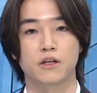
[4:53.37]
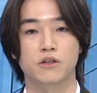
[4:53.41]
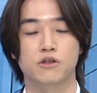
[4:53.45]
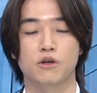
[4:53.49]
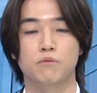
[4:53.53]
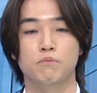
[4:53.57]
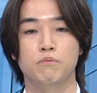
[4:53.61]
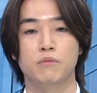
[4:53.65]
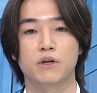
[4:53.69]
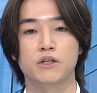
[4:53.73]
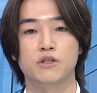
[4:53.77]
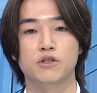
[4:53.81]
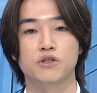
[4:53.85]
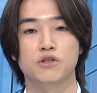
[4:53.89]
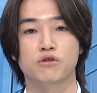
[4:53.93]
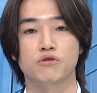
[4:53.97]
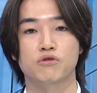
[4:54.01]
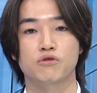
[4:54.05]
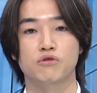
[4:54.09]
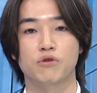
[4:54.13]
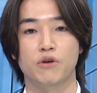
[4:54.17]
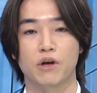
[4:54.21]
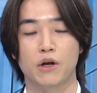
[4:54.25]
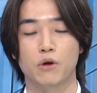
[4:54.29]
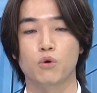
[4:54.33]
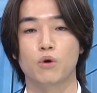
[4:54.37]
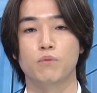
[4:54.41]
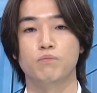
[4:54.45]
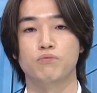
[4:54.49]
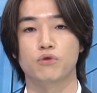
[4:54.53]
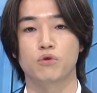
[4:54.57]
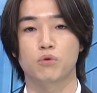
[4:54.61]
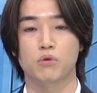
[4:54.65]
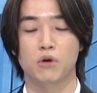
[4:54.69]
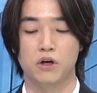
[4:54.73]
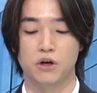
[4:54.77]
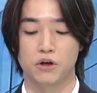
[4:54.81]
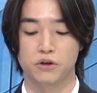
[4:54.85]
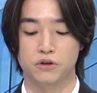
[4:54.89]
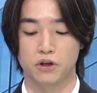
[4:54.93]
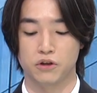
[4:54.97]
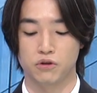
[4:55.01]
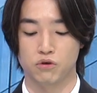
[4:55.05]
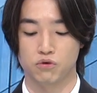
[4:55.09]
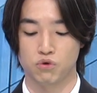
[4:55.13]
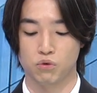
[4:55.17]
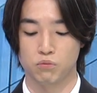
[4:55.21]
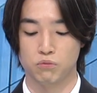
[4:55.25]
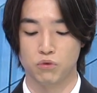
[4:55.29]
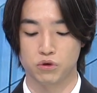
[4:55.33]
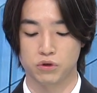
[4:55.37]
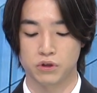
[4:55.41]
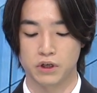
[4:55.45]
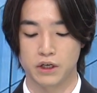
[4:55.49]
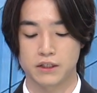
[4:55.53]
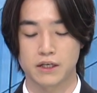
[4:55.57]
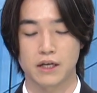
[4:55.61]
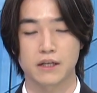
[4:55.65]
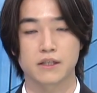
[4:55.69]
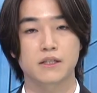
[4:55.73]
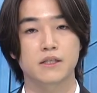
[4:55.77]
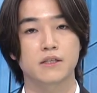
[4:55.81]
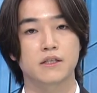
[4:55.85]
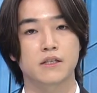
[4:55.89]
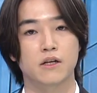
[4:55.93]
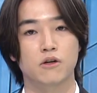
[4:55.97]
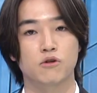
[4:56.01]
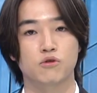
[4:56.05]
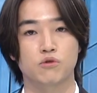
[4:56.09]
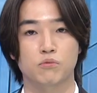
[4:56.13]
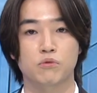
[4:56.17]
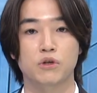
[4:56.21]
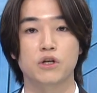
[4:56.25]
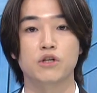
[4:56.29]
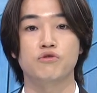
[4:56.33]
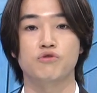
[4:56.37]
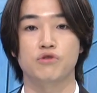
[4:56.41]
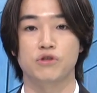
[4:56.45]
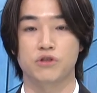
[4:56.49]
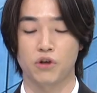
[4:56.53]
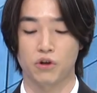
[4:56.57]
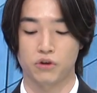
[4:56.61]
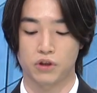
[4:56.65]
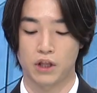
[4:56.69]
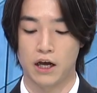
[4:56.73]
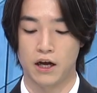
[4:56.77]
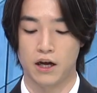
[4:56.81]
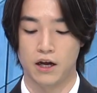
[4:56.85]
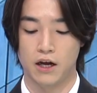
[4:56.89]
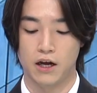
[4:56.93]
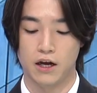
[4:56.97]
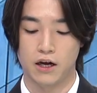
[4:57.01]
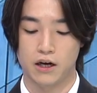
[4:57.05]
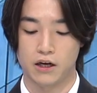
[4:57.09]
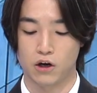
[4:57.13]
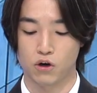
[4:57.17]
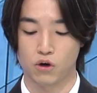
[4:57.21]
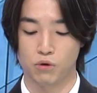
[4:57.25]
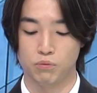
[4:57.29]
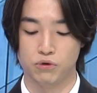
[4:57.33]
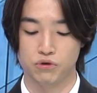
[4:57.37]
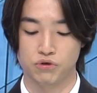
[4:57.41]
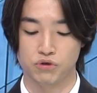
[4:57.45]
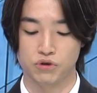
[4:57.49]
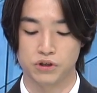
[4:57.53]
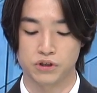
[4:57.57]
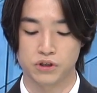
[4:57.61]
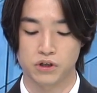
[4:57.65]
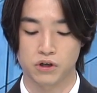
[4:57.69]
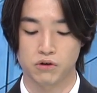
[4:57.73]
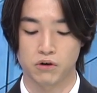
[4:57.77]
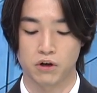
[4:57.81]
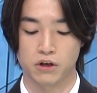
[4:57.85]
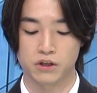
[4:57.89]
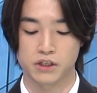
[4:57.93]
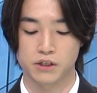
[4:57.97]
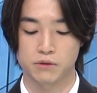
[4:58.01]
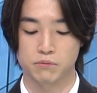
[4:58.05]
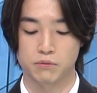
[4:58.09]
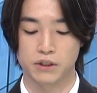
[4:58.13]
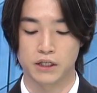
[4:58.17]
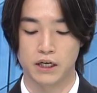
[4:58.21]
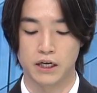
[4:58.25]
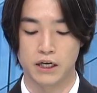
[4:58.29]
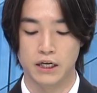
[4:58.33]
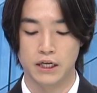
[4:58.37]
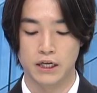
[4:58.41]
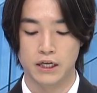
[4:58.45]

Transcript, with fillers: 전반적으로 에코프로 관련돼 있는 종목들이 상승세를 좀 끌 수 있었다라고 볼 수 있을 것 같습니다.